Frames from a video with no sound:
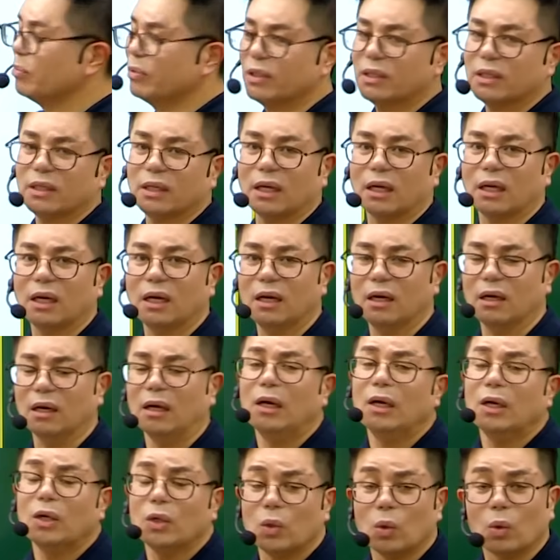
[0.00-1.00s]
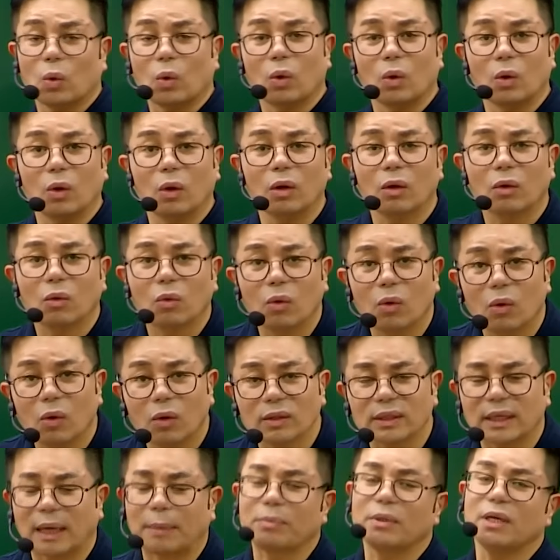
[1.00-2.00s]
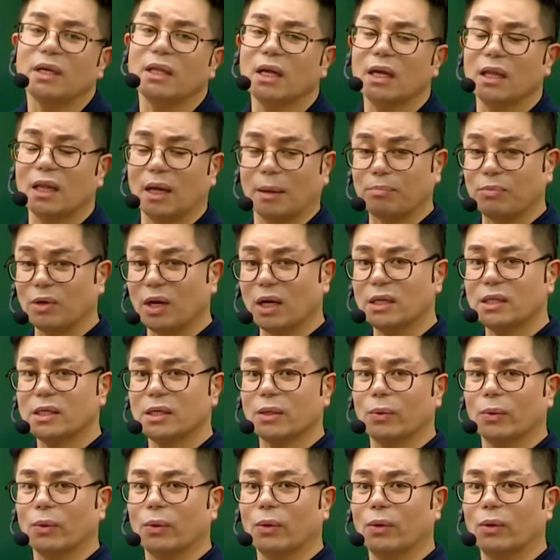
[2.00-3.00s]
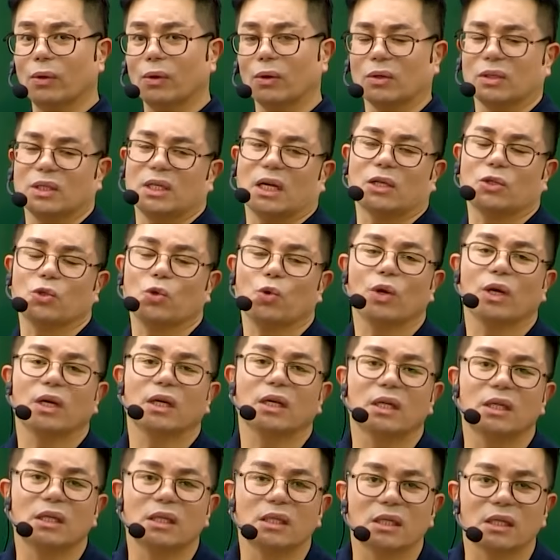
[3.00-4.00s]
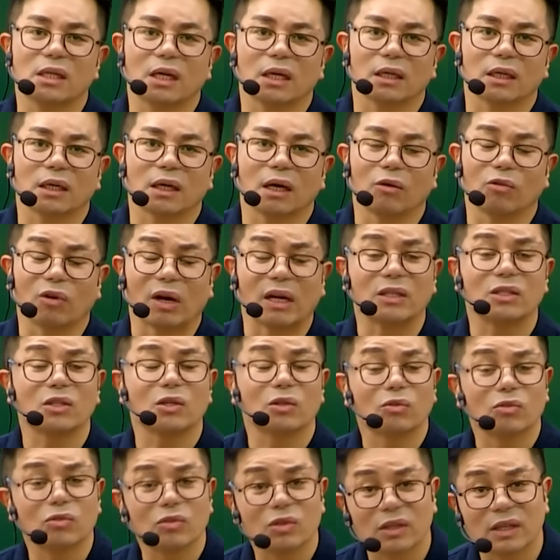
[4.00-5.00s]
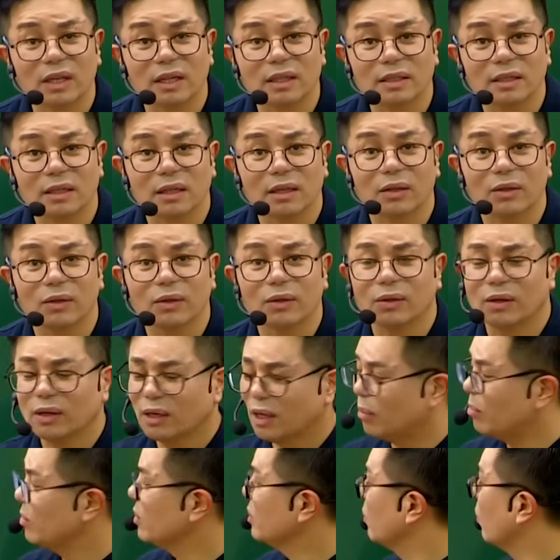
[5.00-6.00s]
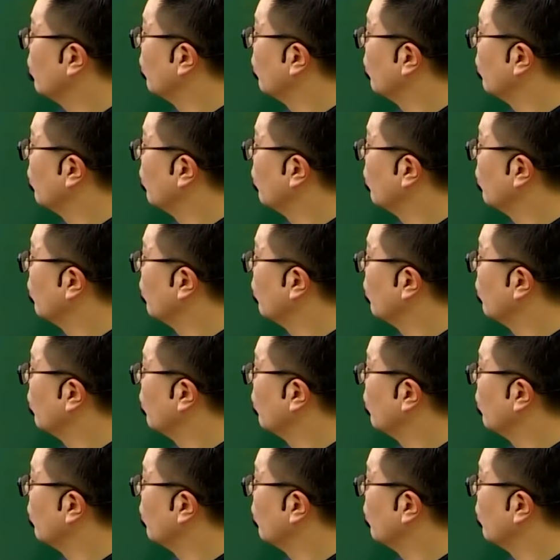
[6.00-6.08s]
붙으니까 요거 꼭 납기 내에 납부하시고 자 초행길이시라니까 안전운전하세요 하면서